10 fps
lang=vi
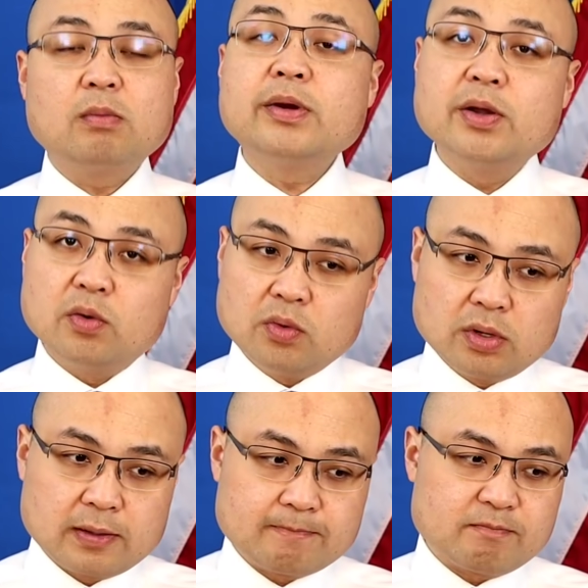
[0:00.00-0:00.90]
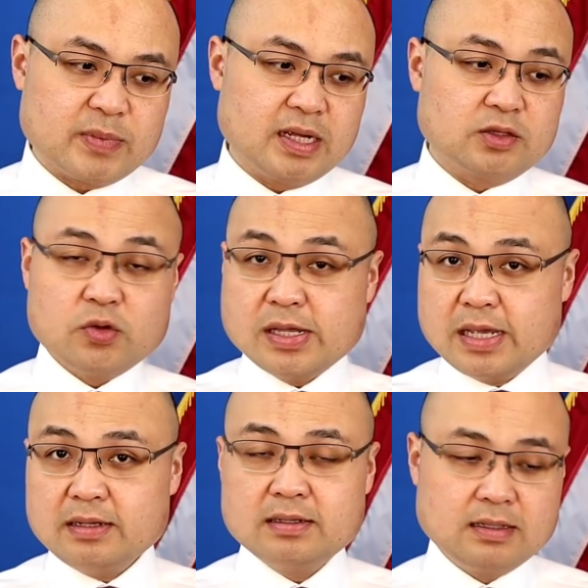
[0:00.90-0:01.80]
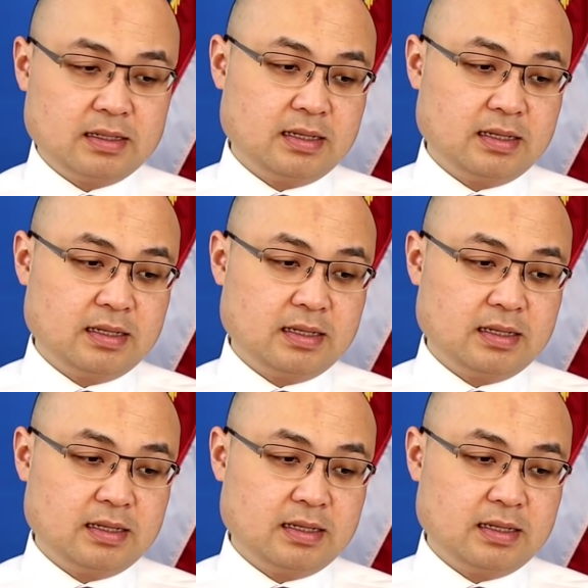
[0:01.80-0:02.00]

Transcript: không có đủ à, tuy nhiên